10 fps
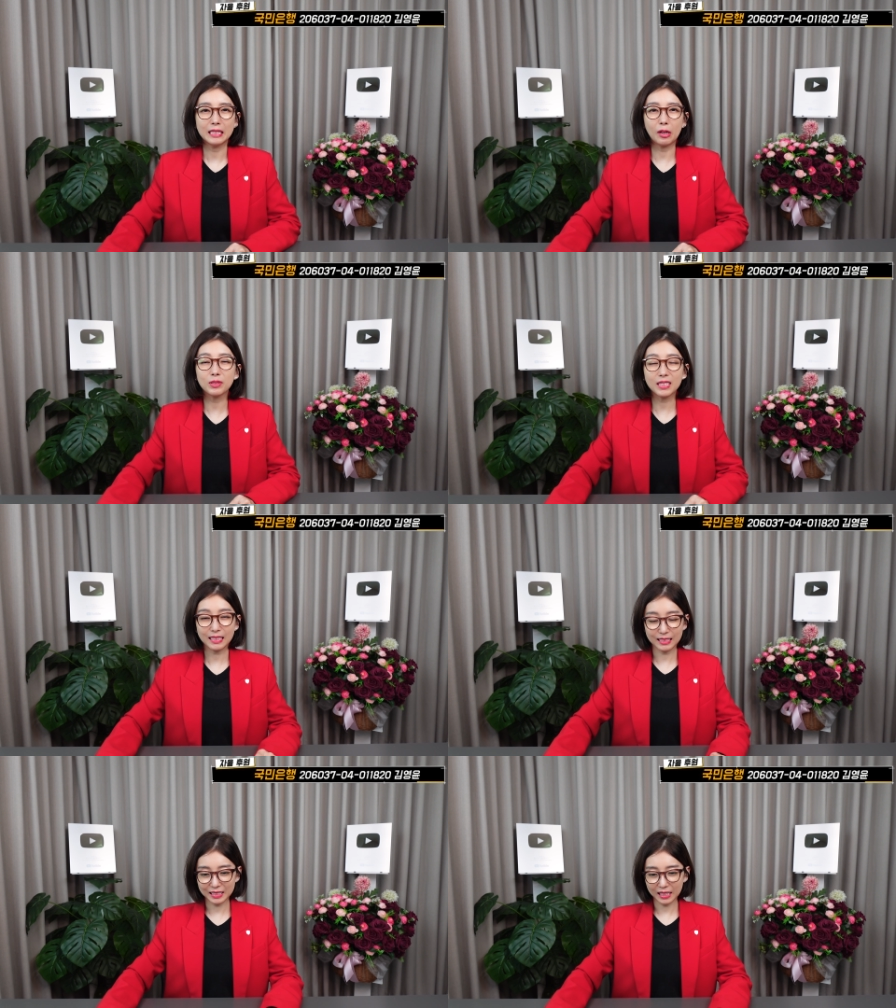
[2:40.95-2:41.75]

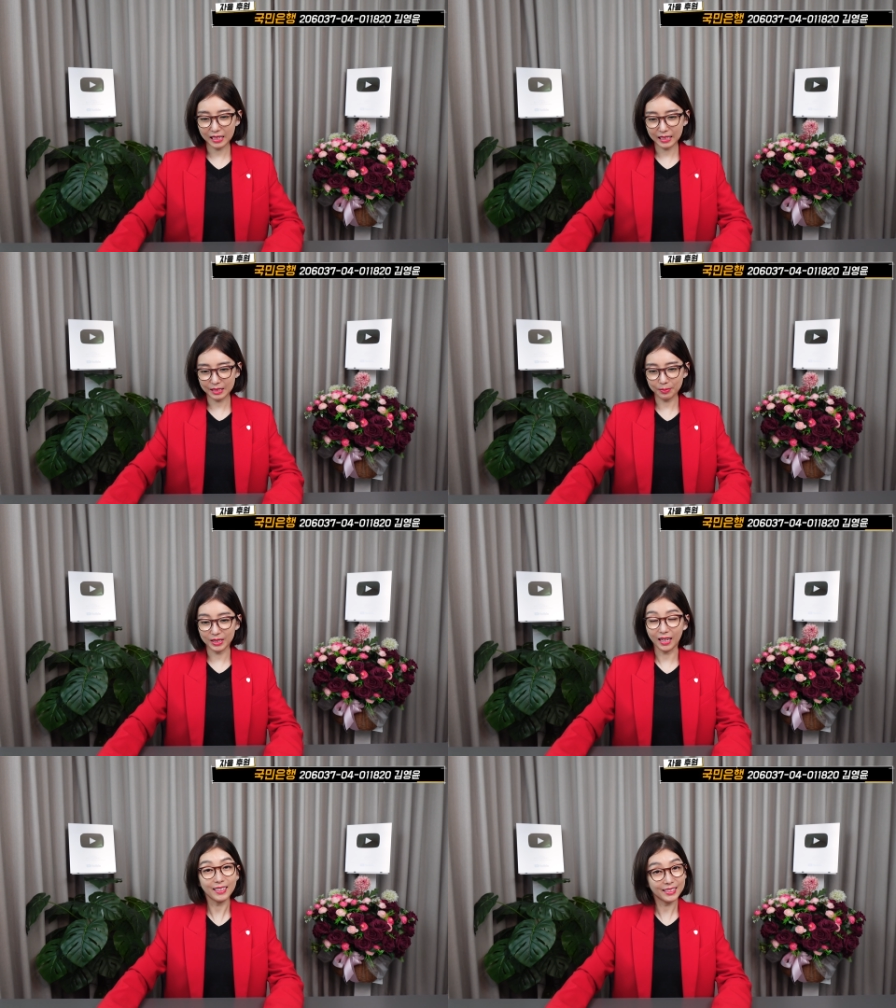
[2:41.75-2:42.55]
영상
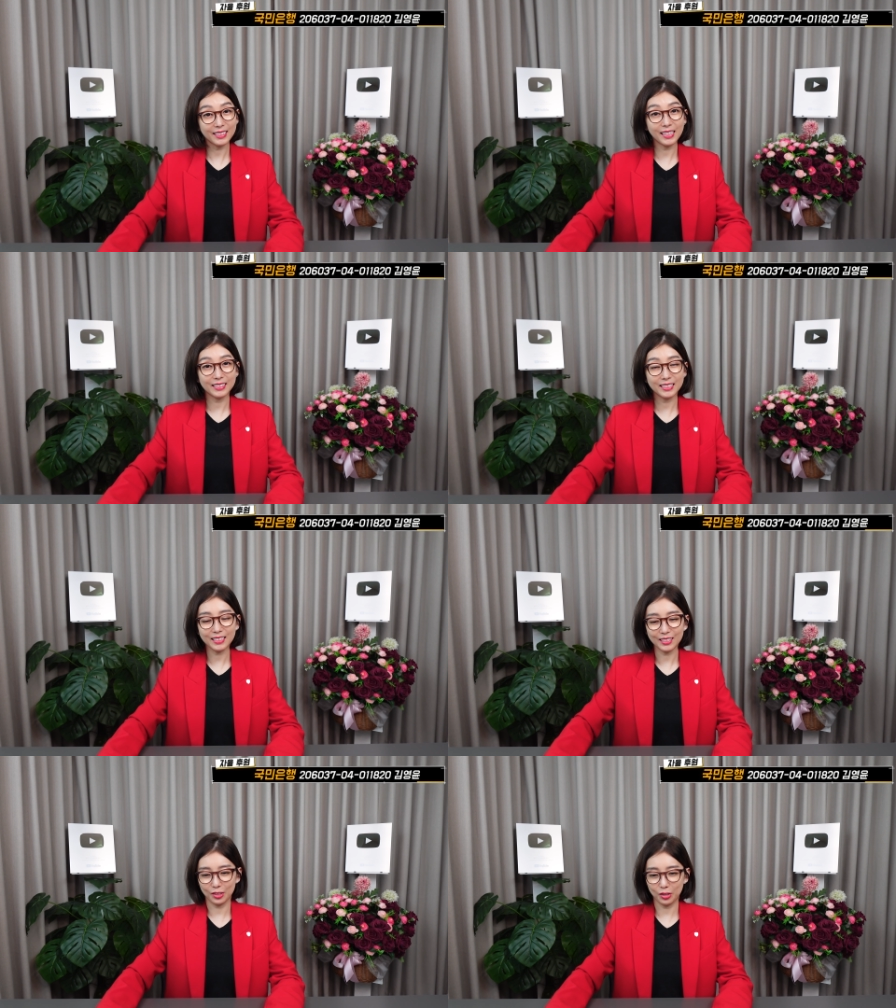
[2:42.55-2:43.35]
시작하겠습니다.
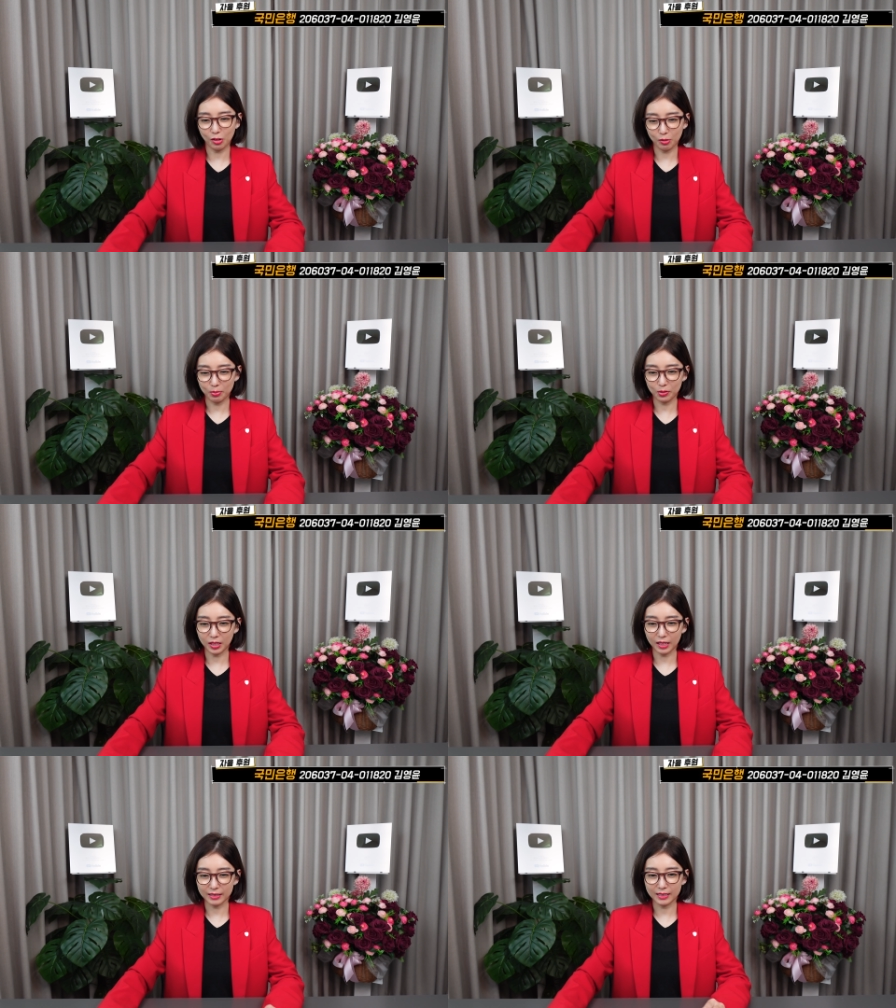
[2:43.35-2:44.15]
끝까지 시청
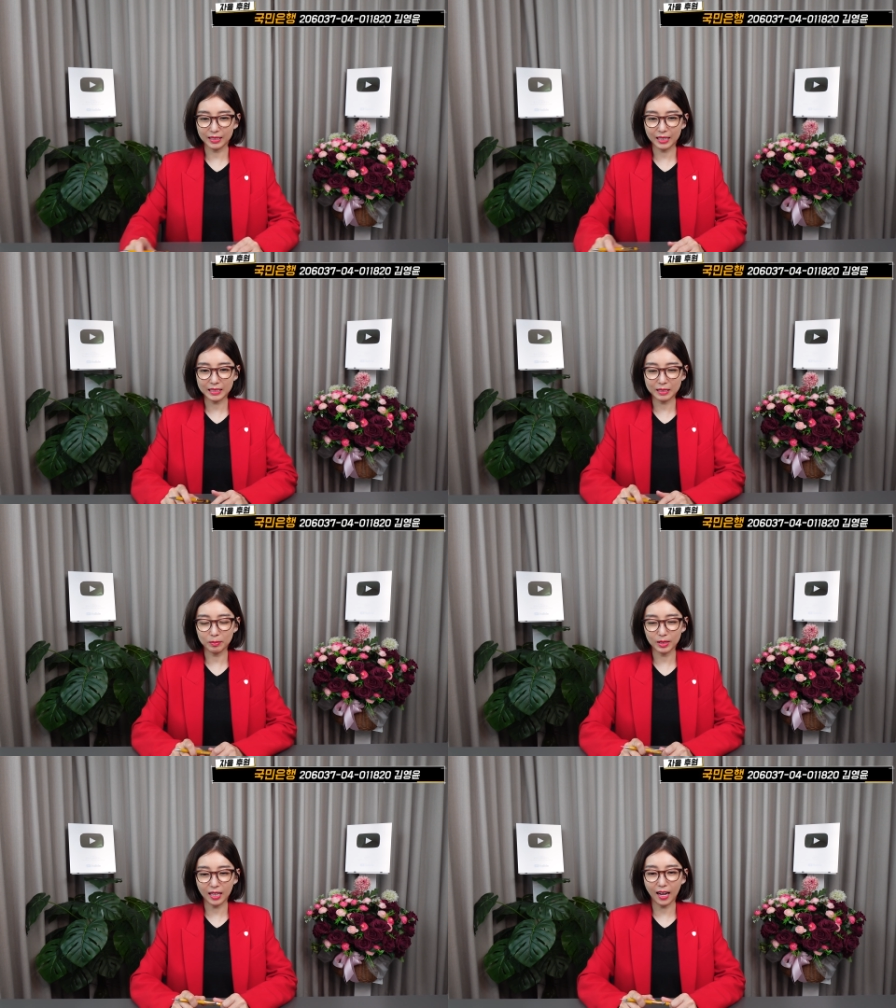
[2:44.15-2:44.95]

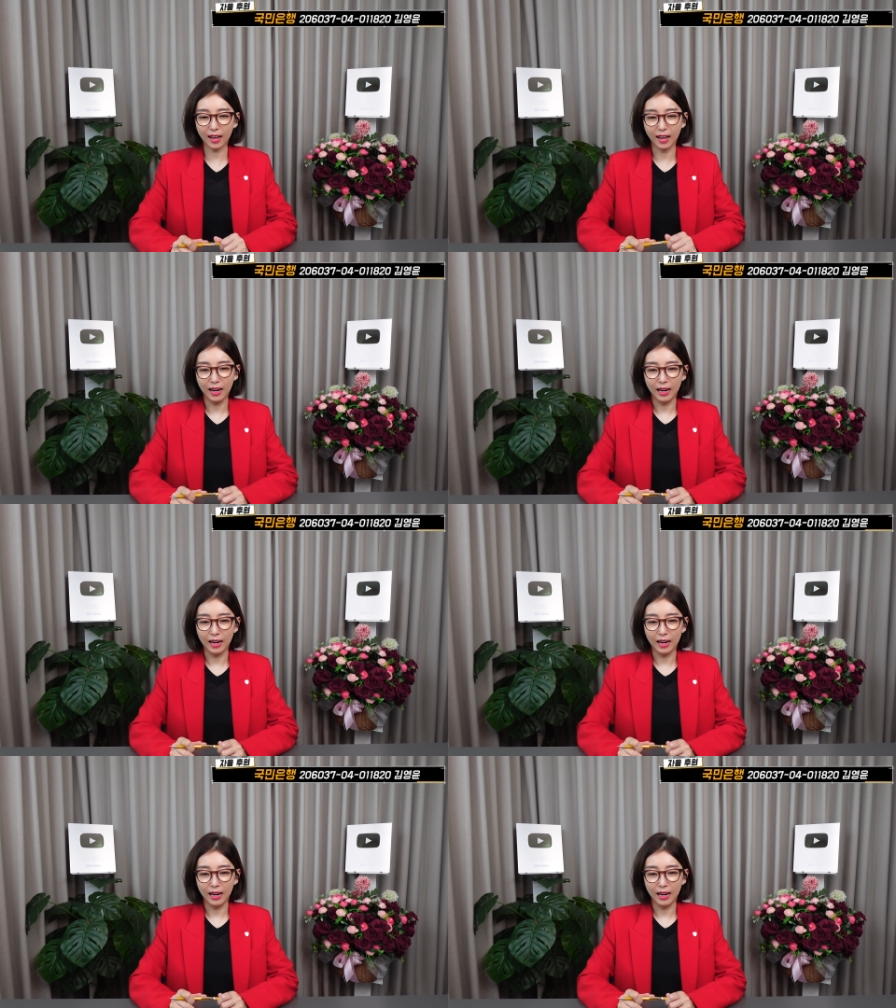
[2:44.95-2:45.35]
부탁드리겠습니다.